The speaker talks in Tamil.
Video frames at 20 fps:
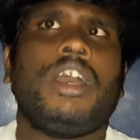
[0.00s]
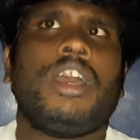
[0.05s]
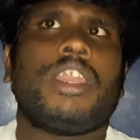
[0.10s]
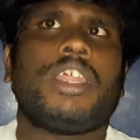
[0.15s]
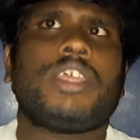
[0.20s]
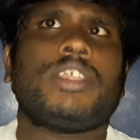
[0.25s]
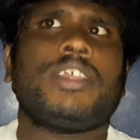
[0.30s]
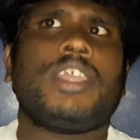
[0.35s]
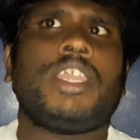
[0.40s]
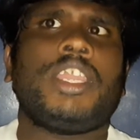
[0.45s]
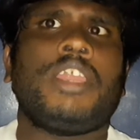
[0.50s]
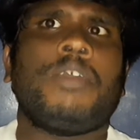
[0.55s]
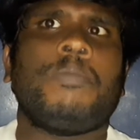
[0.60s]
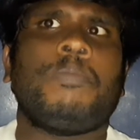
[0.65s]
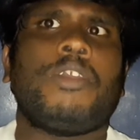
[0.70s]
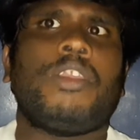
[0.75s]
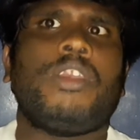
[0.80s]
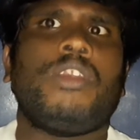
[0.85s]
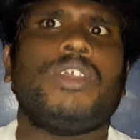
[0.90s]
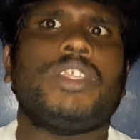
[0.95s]
ரசாயன
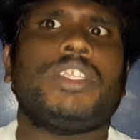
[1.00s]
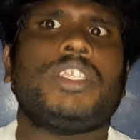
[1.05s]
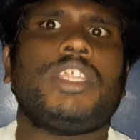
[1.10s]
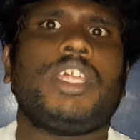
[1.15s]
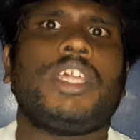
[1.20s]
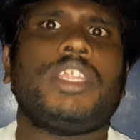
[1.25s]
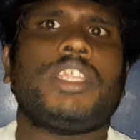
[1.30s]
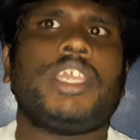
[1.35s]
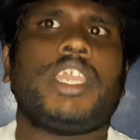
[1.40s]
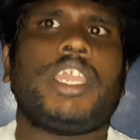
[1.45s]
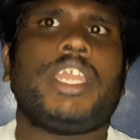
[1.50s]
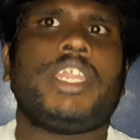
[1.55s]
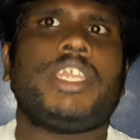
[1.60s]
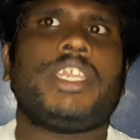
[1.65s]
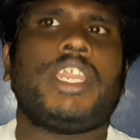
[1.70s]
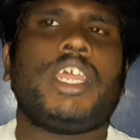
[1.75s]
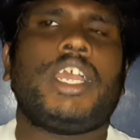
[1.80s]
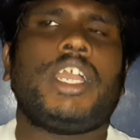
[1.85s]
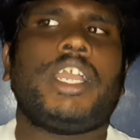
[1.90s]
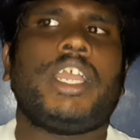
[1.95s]
பொருள் வச்சு தான்
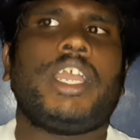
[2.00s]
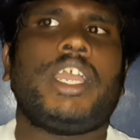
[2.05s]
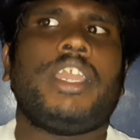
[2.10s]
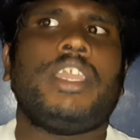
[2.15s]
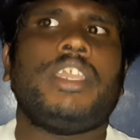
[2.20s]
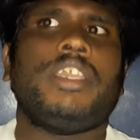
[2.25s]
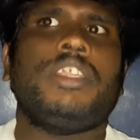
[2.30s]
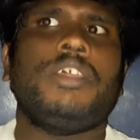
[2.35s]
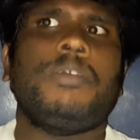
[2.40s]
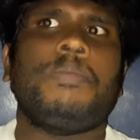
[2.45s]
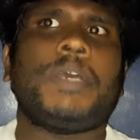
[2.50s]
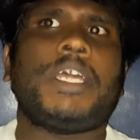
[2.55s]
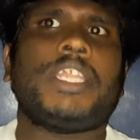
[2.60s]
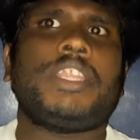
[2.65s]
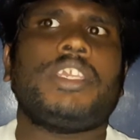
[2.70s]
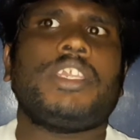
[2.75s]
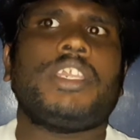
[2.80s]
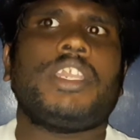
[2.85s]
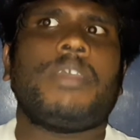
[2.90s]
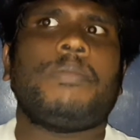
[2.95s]
தயாரிக்கிறாங்க இது
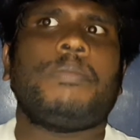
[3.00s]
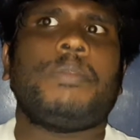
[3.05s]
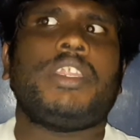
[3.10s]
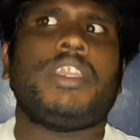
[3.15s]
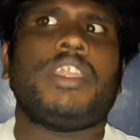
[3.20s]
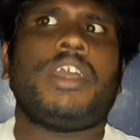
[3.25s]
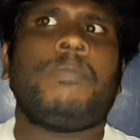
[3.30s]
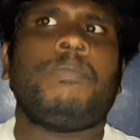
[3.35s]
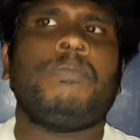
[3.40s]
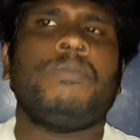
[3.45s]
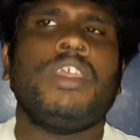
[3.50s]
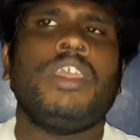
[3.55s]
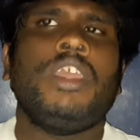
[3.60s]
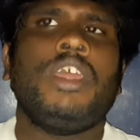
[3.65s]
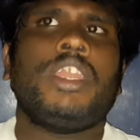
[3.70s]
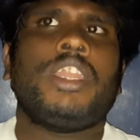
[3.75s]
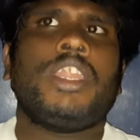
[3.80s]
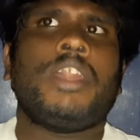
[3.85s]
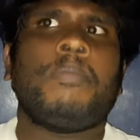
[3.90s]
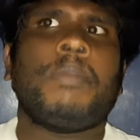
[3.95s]
பார்த்தீங்க அப்படின்னா
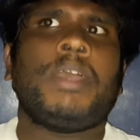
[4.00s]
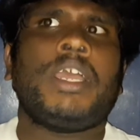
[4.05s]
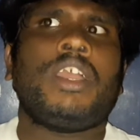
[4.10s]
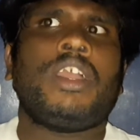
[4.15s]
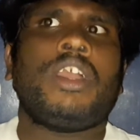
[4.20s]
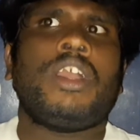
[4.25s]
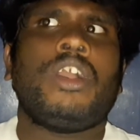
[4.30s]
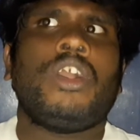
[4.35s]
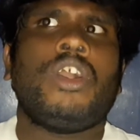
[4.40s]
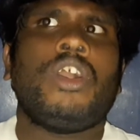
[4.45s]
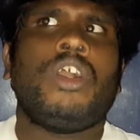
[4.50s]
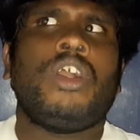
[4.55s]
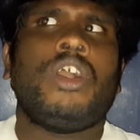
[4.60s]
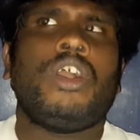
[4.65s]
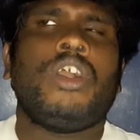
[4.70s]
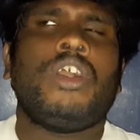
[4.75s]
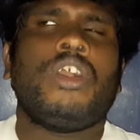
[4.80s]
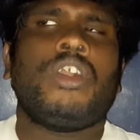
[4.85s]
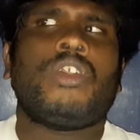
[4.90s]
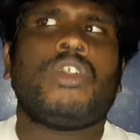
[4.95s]
நம்ம
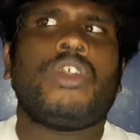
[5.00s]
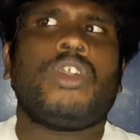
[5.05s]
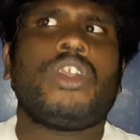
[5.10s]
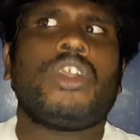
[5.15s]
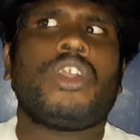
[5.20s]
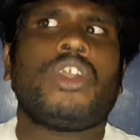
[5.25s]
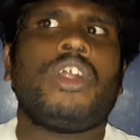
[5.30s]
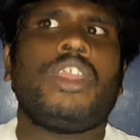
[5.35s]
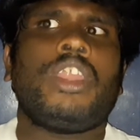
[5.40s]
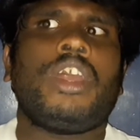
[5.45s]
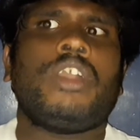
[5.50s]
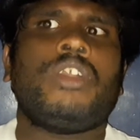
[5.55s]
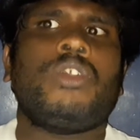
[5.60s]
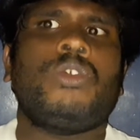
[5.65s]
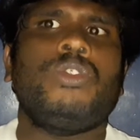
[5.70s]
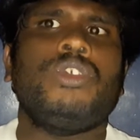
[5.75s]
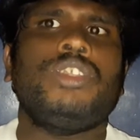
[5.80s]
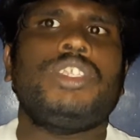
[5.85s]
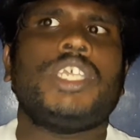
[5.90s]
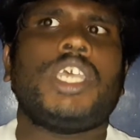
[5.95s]
கொக்கோ கோலா
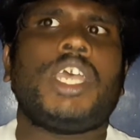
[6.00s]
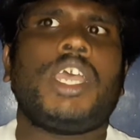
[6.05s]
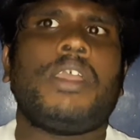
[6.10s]
குடித்த